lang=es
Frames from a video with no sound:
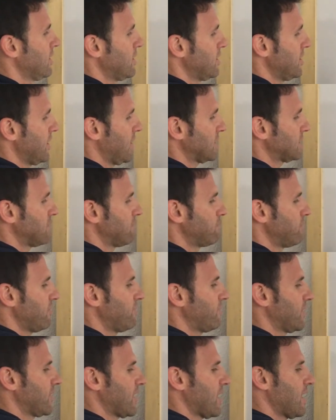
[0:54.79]
Y ahora
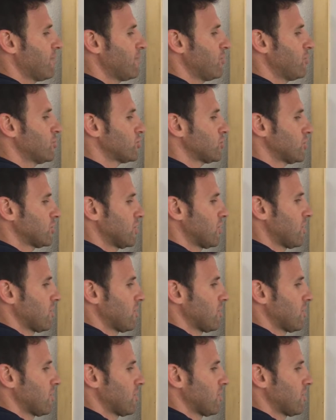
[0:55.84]
simplificamos,